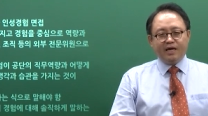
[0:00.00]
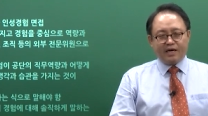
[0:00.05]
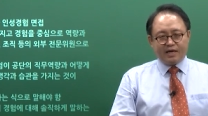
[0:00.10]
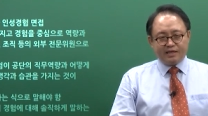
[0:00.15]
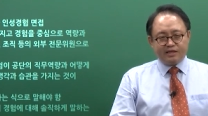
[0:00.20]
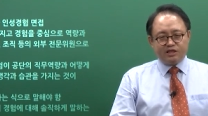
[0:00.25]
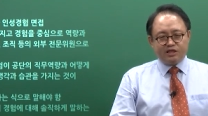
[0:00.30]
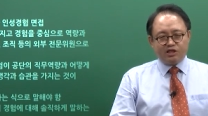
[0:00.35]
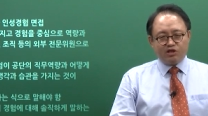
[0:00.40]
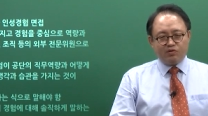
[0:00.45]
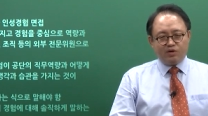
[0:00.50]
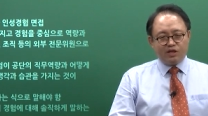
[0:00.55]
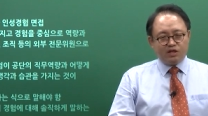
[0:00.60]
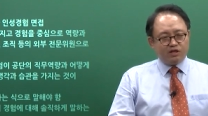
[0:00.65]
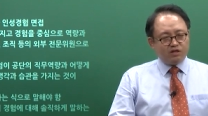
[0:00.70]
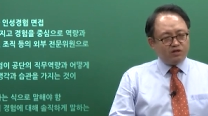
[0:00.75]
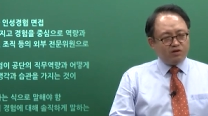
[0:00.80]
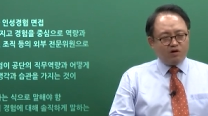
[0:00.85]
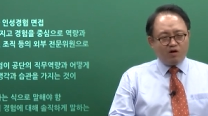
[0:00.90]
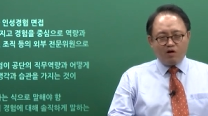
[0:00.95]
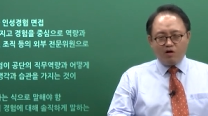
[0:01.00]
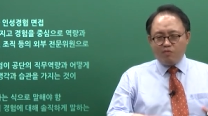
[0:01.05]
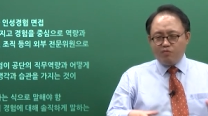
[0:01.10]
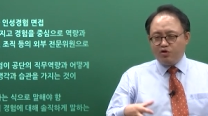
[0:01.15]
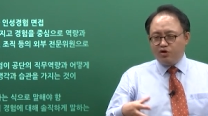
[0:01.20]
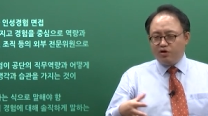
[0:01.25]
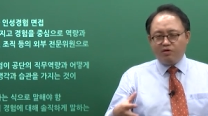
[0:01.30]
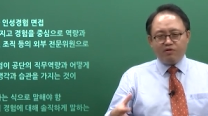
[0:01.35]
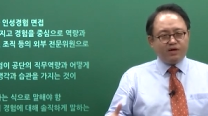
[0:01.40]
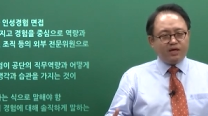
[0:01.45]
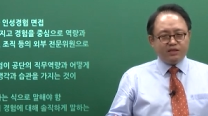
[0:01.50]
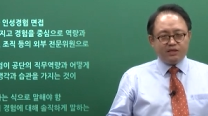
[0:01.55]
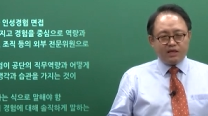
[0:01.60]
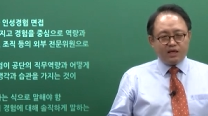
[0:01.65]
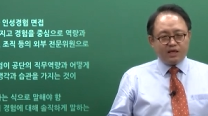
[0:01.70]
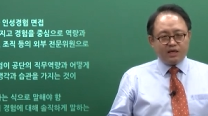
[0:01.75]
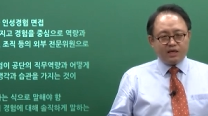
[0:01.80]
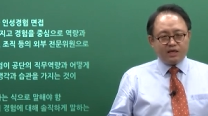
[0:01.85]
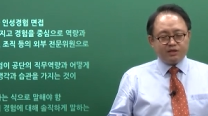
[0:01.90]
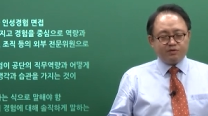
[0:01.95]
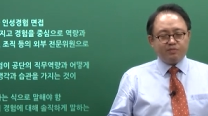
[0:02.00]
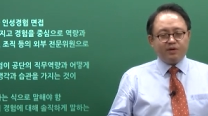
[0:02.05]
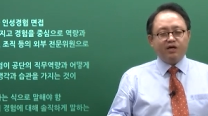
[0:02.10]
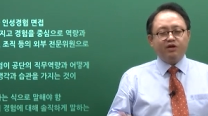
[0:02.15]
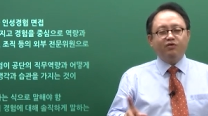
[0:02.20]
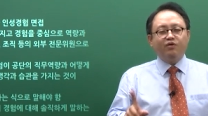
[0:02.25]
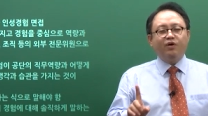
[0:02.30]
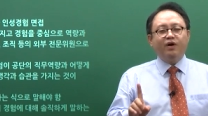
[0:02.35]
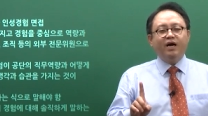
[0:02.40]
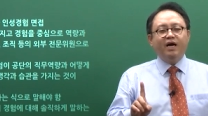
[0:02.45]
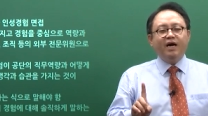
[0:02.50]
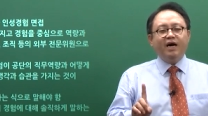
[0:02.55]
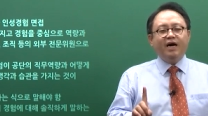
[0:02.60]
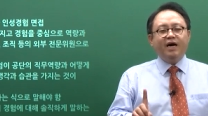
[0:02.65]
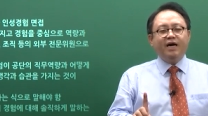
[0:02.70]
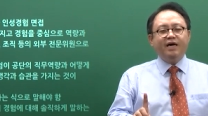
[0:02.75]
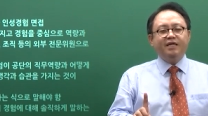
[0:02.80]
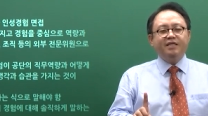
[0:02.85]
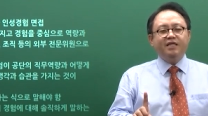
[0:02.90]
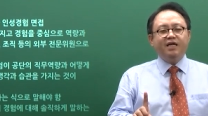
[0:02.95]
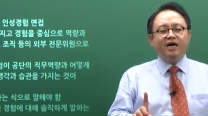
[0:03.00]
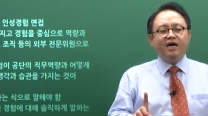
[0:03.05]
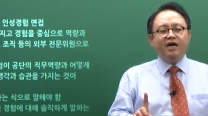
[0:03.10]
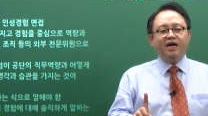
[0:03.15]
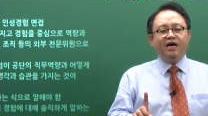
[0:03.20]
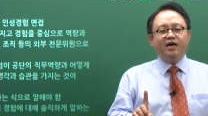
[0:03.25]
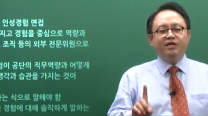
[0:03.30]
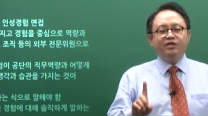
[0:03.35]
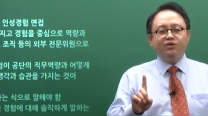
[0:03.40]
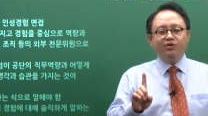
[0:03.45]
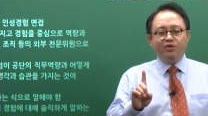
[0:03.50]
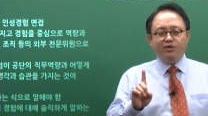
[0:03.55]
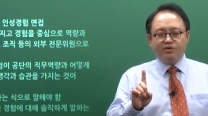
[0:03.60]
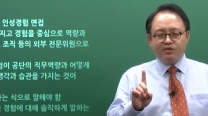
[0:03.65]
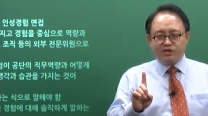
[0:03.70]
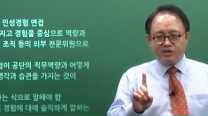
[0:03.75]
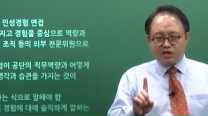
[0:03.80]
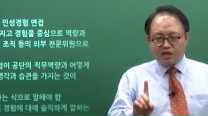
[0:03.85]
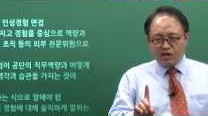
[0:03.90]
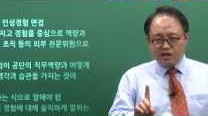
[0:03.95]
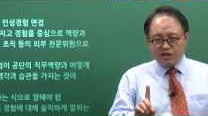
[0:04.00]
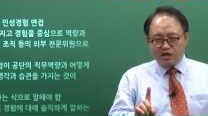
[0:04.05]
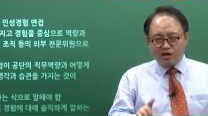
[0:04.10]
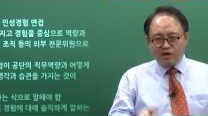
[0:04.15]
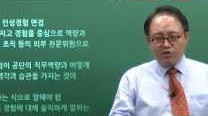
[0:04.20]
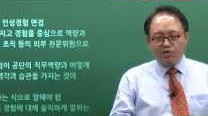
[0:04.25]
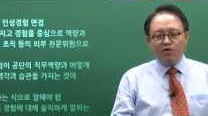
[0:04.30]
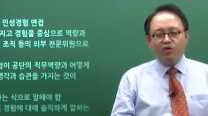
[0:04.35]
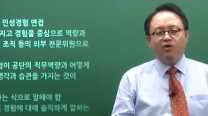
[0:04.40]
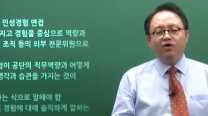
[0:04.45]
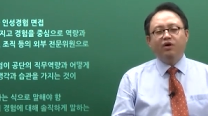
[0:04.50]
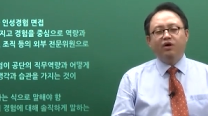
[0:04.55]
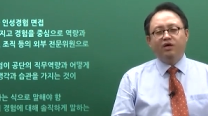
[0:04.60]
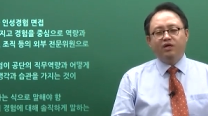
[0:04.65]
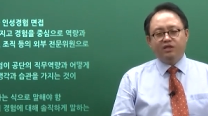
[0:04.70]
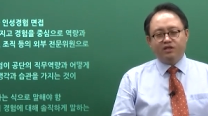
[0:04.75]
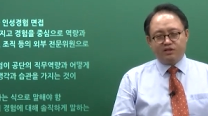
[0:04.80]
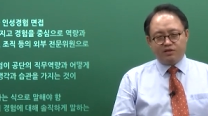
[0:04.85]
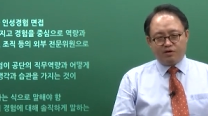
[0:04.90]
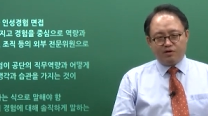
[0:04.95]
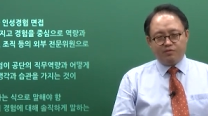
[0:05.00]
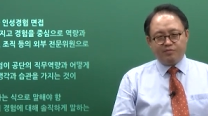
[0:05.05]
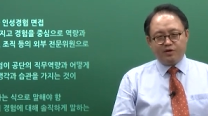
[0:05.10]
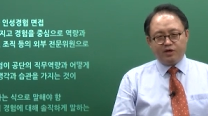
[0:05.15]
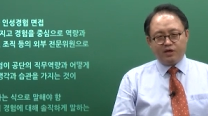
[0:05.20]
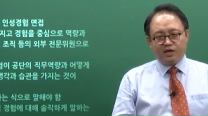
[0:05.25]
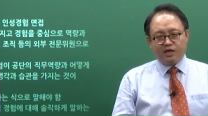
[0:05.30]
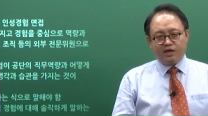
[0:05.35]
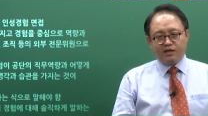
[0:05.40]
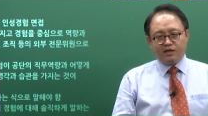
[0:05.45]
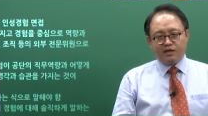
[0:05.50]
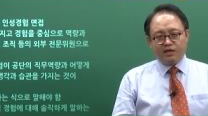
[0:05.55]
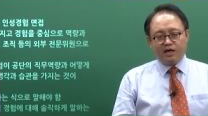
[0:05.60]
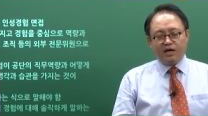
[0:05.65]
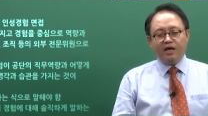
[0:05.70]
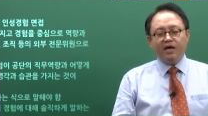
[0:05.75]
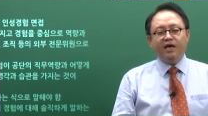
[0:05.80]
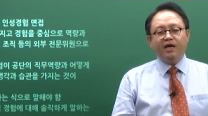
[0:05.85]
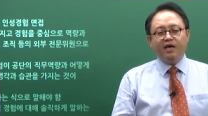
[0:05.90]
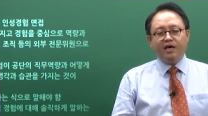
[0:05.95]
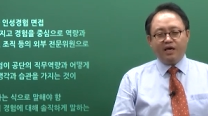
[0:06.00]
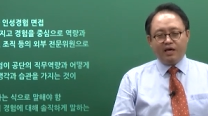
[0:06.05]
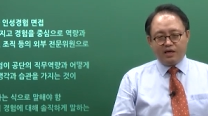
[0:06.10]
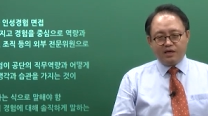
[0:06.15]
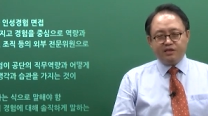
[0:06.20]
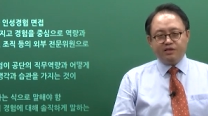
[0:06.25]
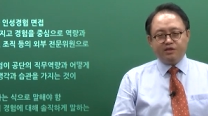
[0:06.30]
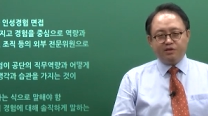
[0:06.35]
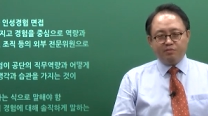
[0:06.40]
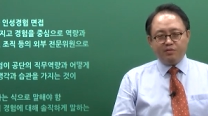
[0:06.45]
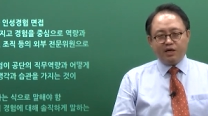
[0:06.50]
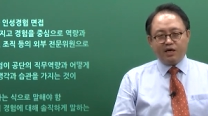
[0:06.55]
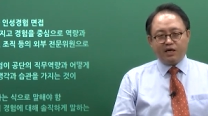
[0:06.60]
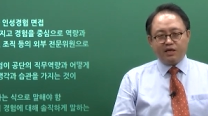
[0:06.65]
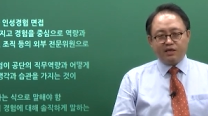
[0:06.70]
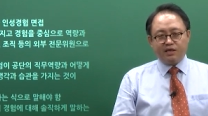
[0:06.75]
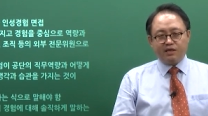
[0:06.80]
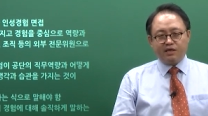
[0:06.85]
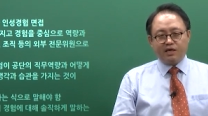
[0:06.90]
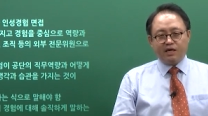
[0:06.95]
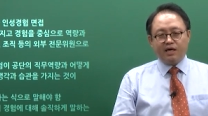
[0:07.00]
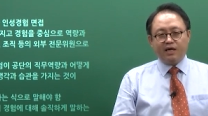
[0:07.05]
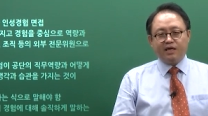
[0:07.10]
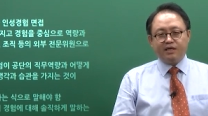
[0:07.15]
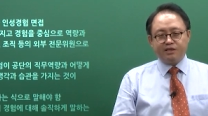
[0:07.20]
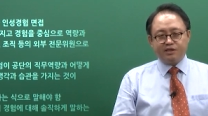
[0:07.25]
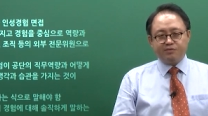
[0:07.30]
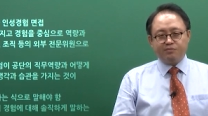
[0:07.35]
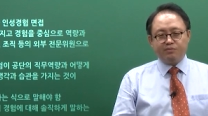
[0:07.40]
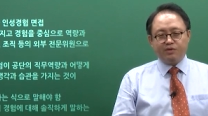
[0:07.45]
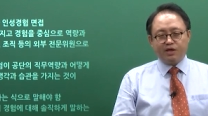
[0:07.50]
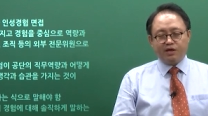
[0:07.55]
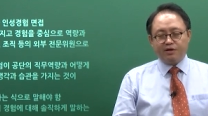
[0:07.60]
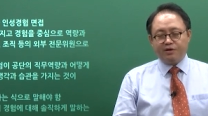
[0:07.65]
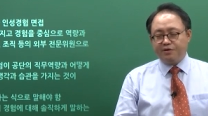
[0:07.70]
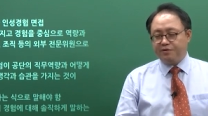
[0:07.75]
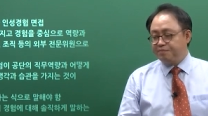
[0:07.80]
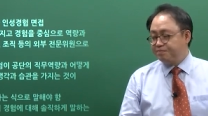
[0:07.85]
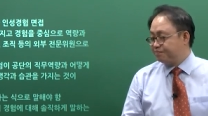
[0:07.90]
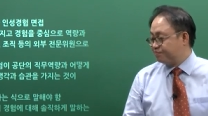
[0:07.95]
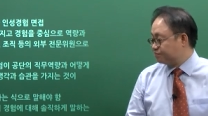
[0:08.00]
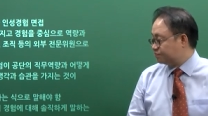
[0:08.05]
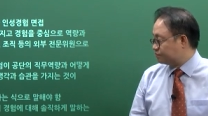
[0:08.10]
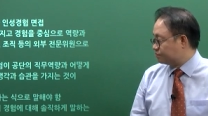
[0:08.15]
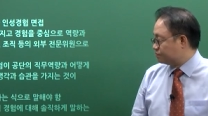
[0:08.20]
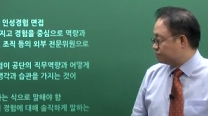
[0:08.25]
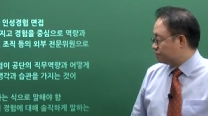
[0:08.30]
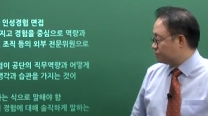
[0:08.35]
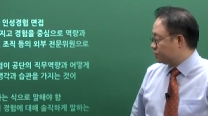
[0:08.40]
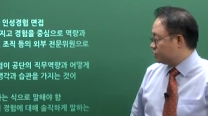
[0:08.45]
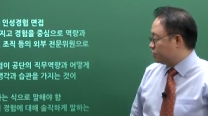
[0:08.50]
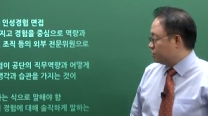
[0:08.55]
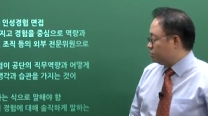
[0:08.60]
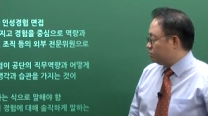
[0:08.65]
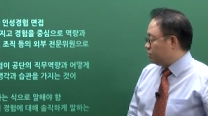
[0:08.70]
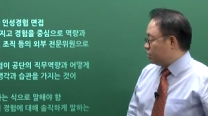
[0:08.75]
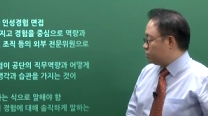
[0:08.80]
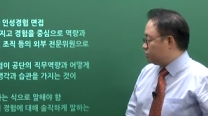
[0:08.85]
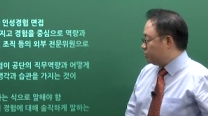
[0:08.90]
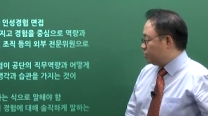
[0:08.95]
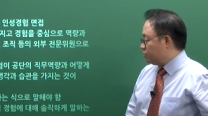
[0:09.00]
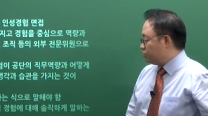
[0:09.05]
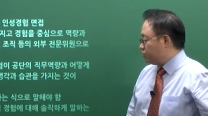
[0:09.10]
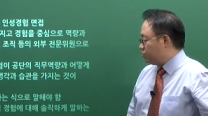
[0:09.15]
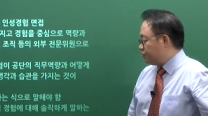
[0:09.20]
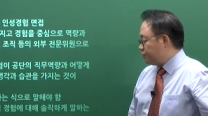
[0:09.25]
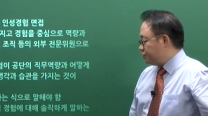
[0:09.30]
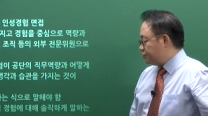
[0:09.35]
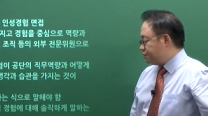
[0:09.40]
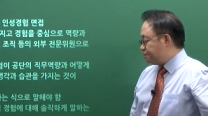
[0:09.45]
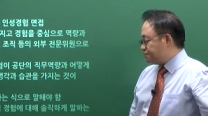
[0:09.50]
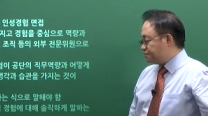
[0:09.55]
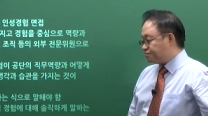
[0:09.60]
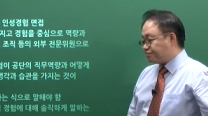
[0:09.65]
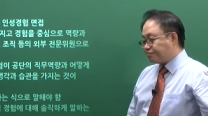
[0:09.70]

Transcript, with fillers: 가치관을 너무 여러 가지 얘기하지 말고 하나라도 제대로 설명하는 게 핵심이 아닐까 싶네요. 마지막으로